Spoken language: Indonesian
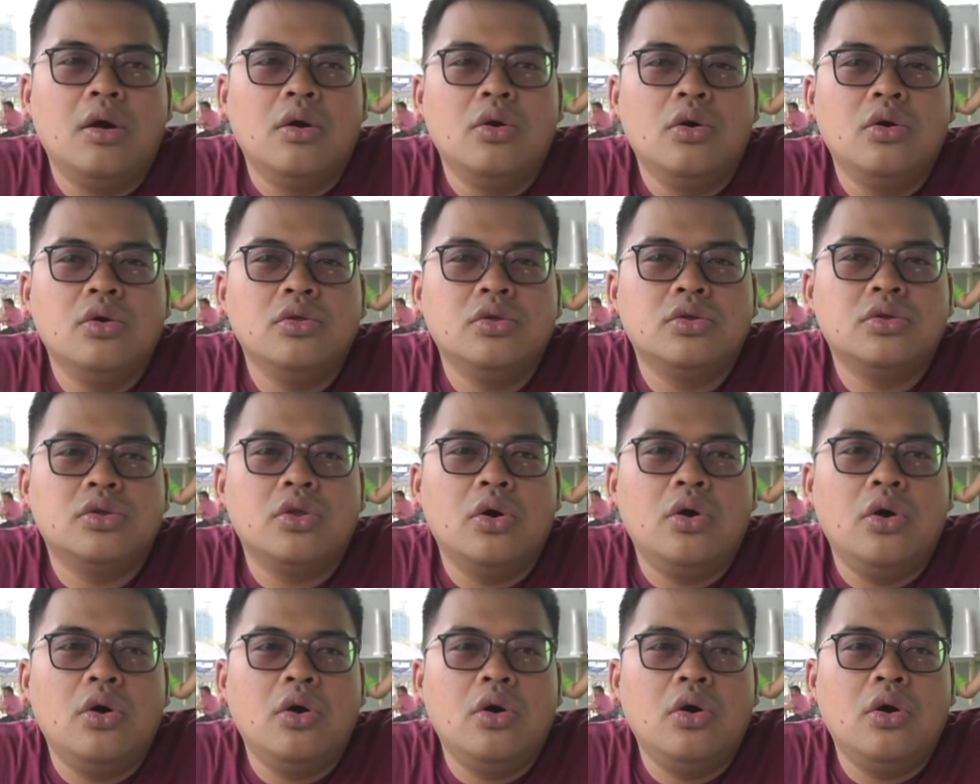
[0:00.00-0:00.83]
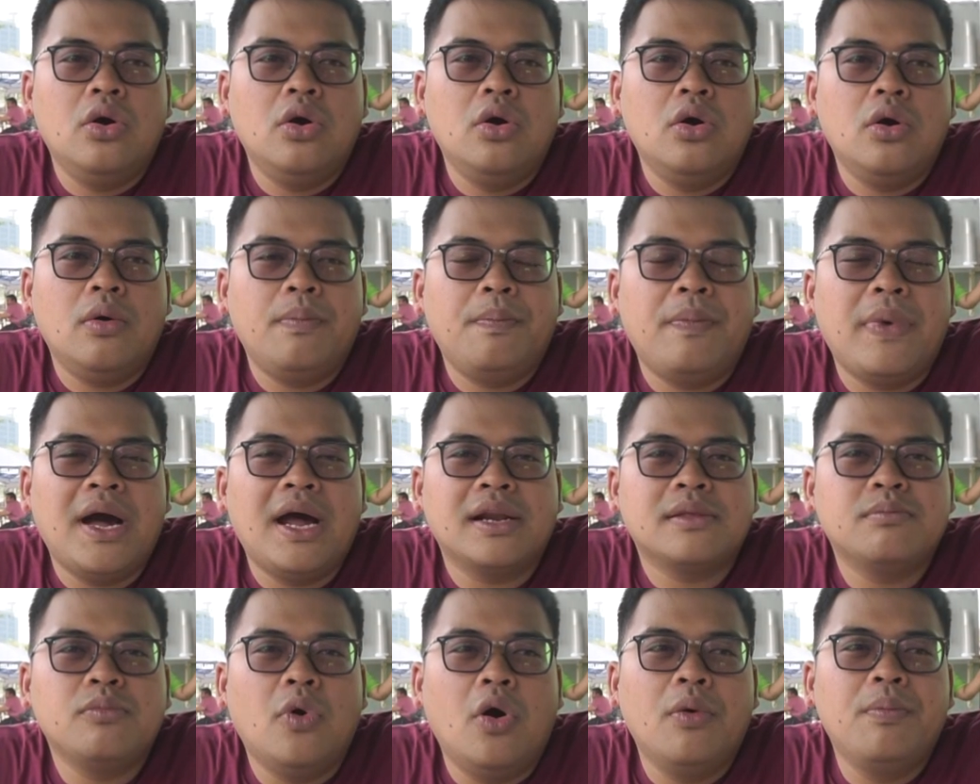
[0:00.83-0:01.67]
Untuk
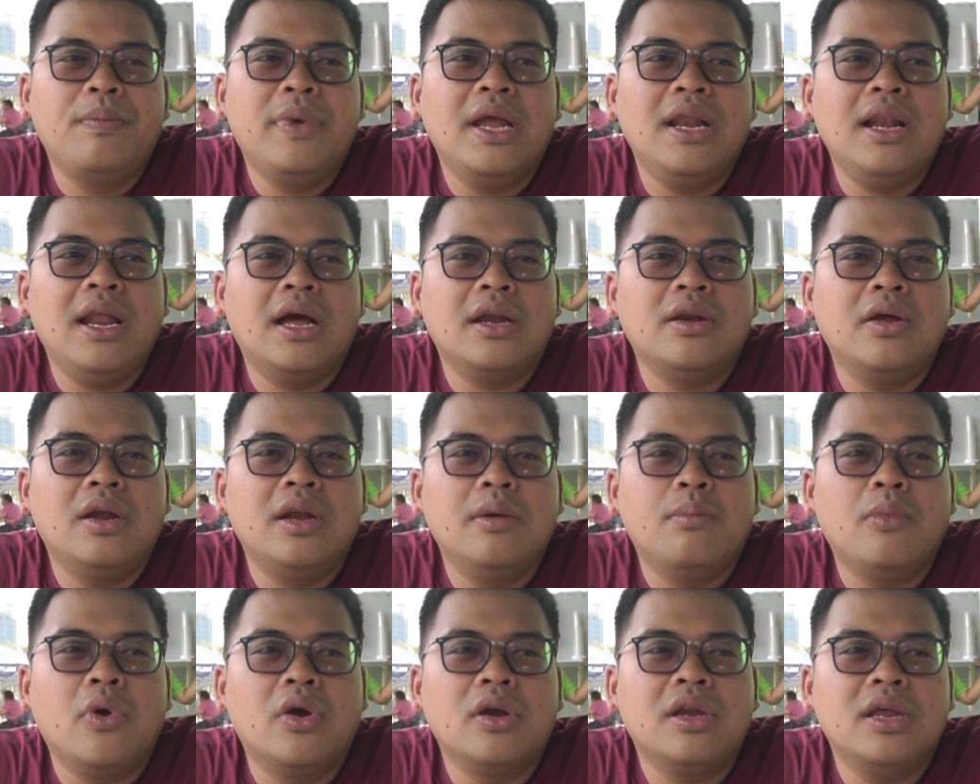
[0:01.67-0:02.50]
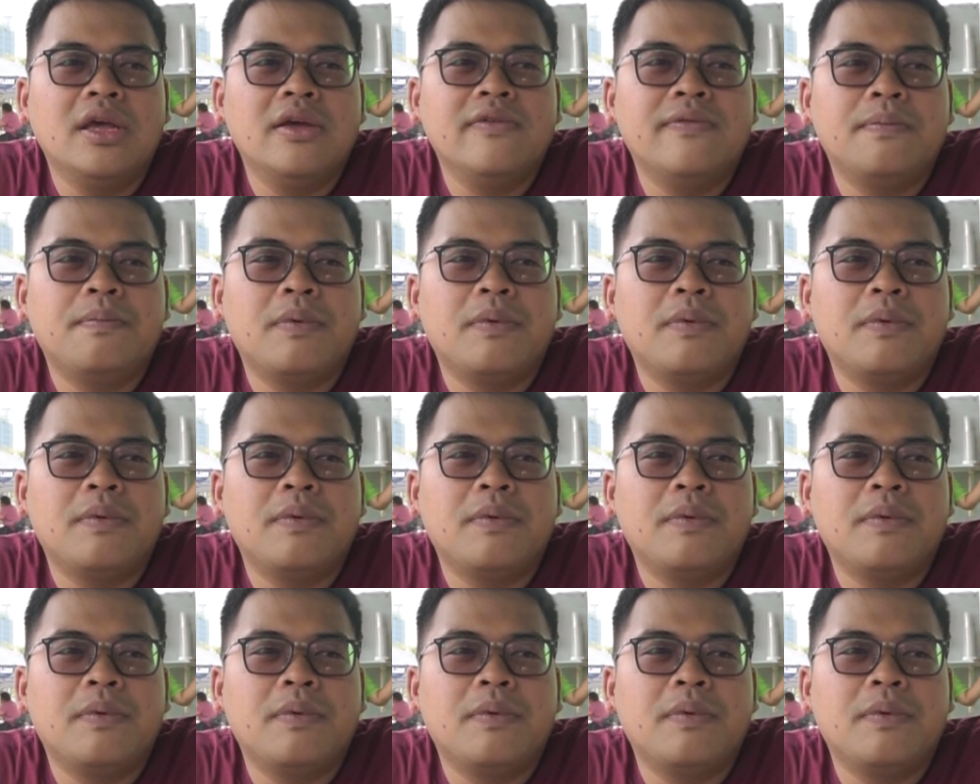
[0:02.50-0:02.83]
part mobil yang udah dimodif,